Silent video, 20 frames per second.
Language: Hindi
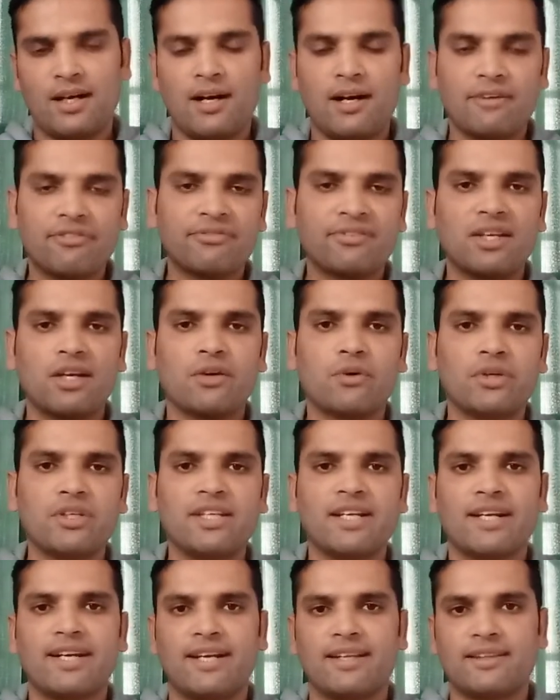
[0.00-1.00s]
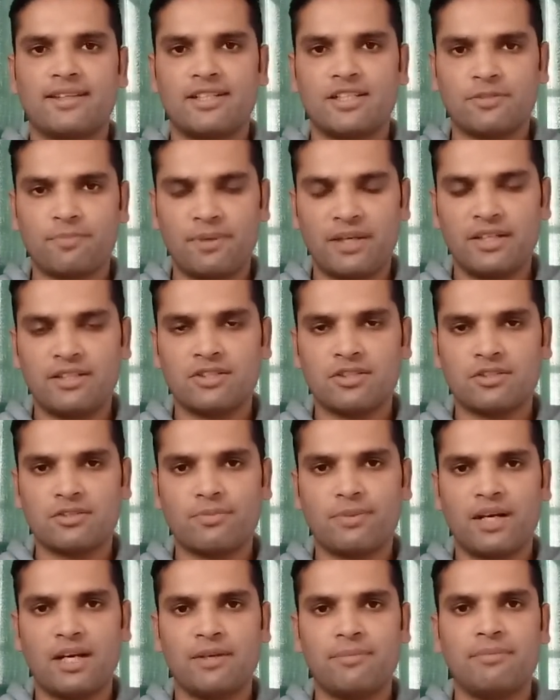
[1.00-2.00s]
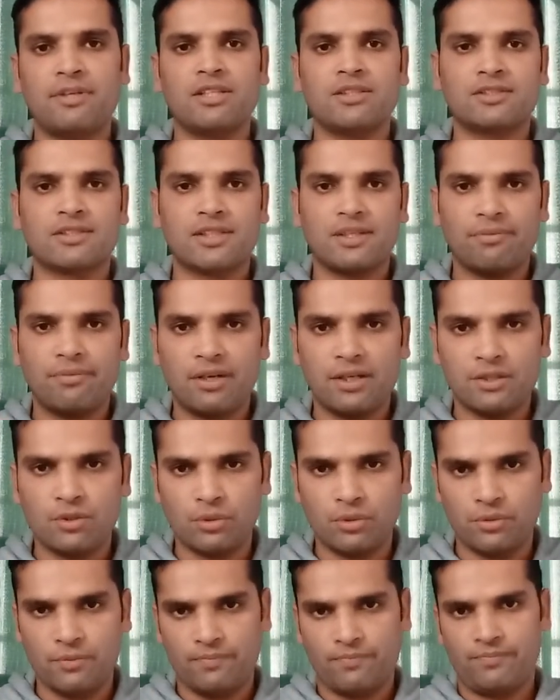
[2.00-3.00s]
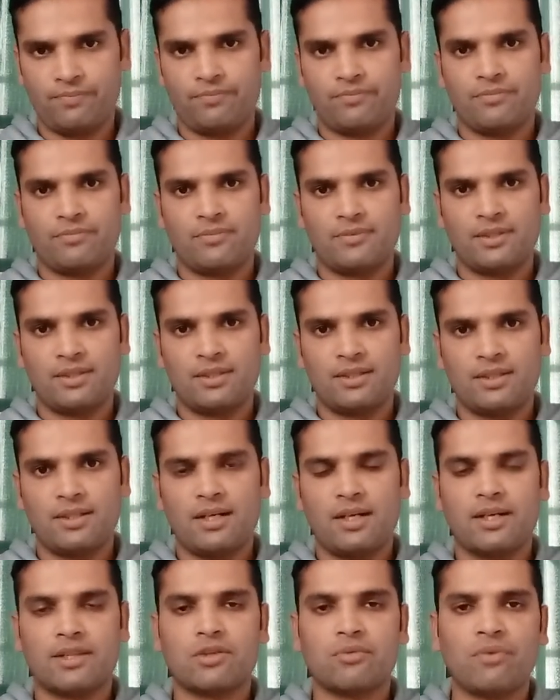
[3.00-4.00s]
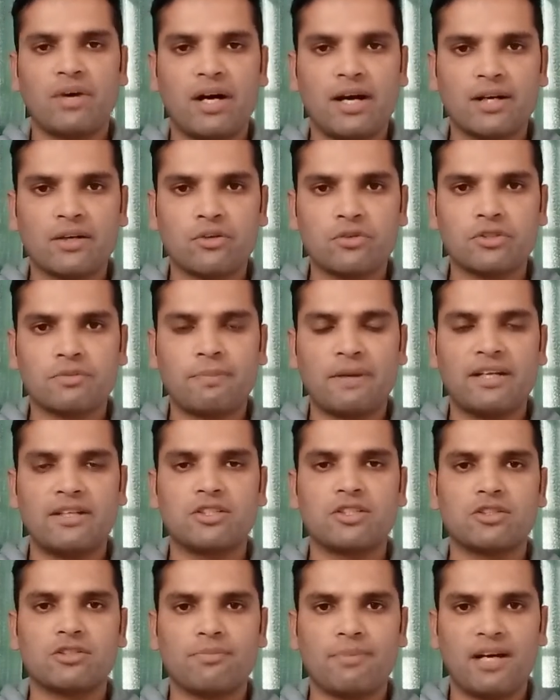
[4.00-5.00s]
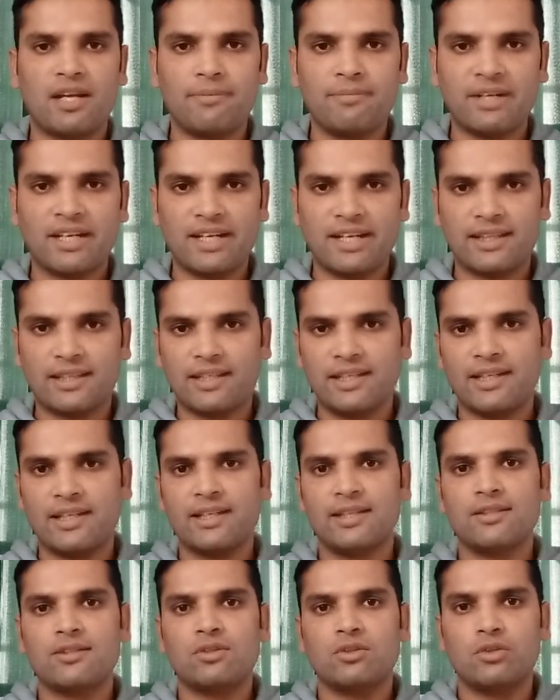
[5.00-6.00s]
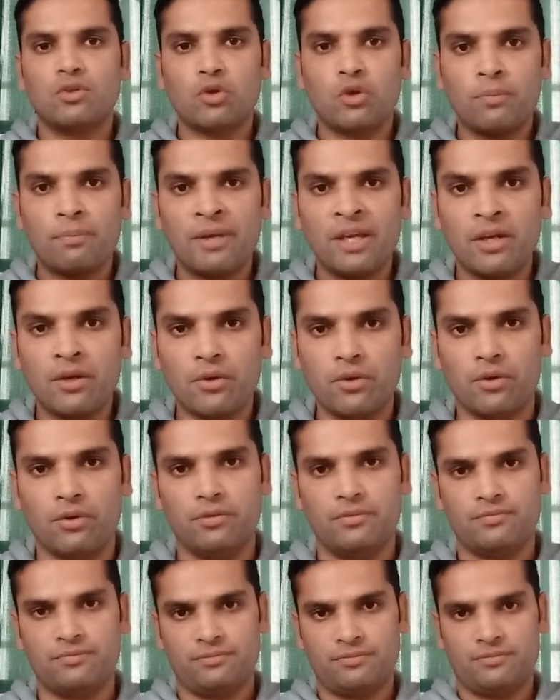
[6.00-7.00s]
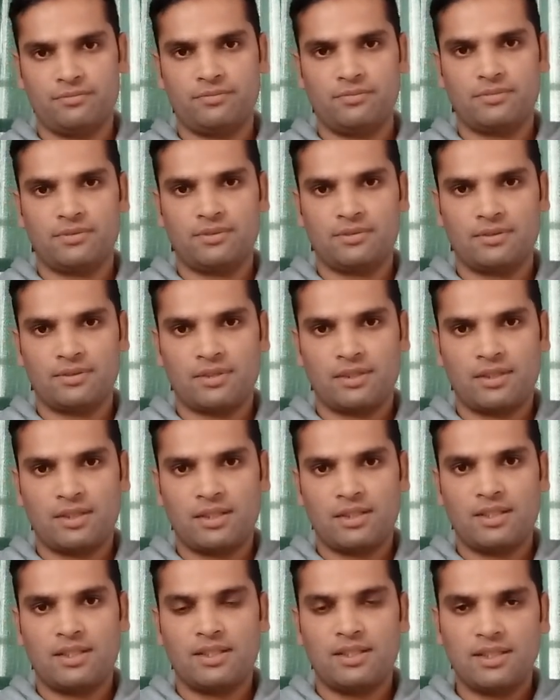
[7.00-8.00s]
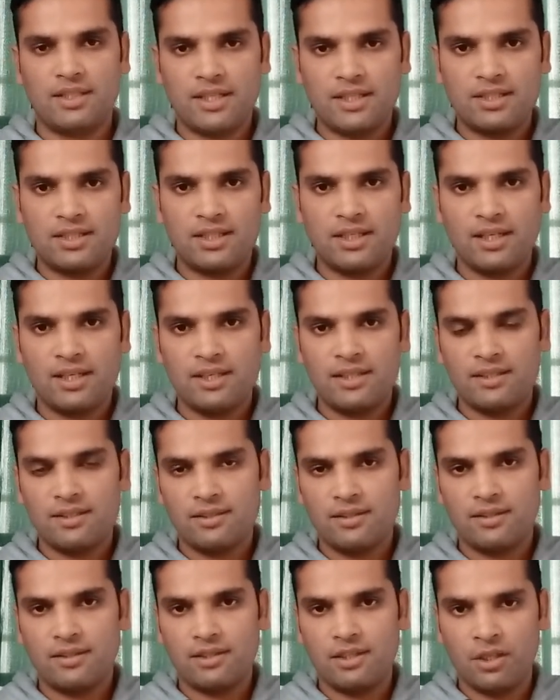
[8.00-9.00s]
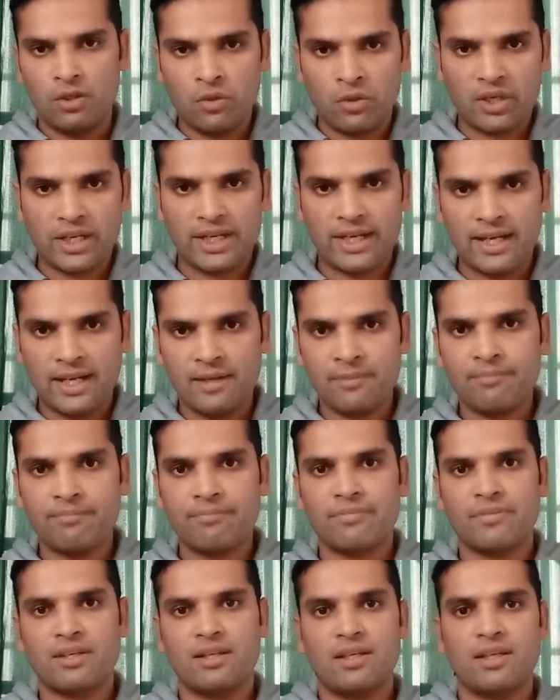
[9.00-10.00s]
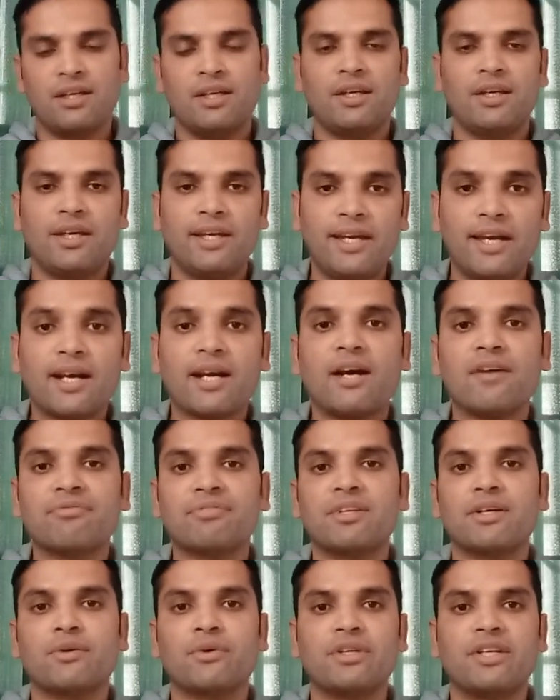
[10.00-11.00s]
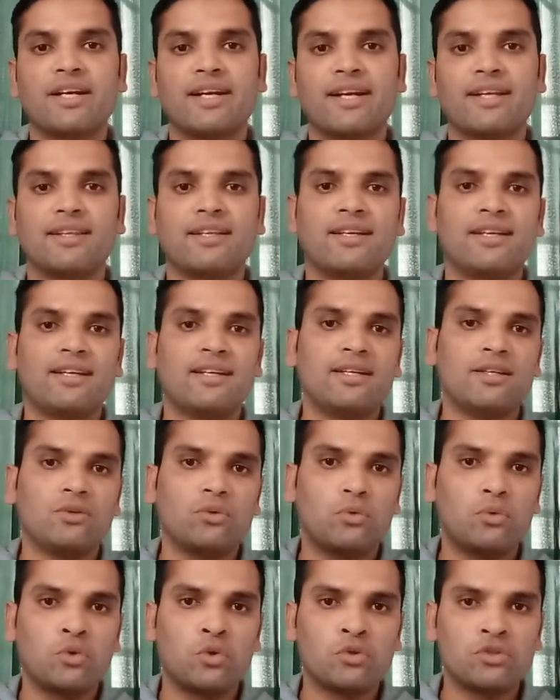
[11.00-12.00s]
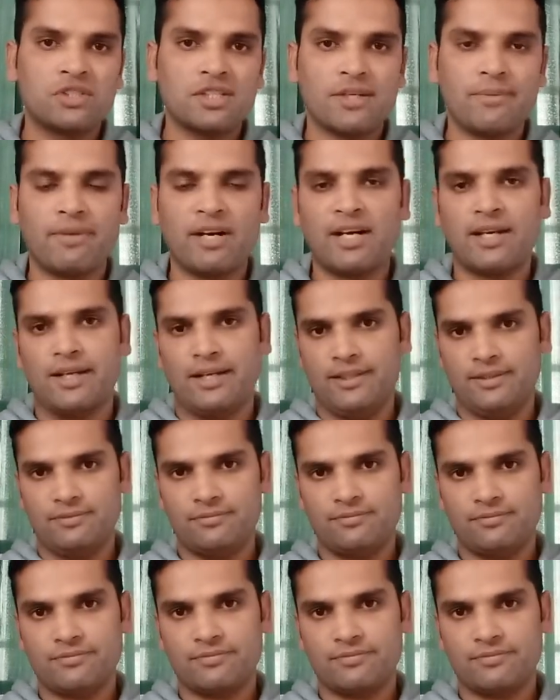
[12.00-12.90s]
हफ्ते को ये कहते हैं स्पेनिश ज़बान में सवादो अतवार को स्पेनिश ज़बान में कहते हैं डोमिंगो ये जी दिनों के नाम एक हफ्ते को ये कहते हैं उनो सीमाना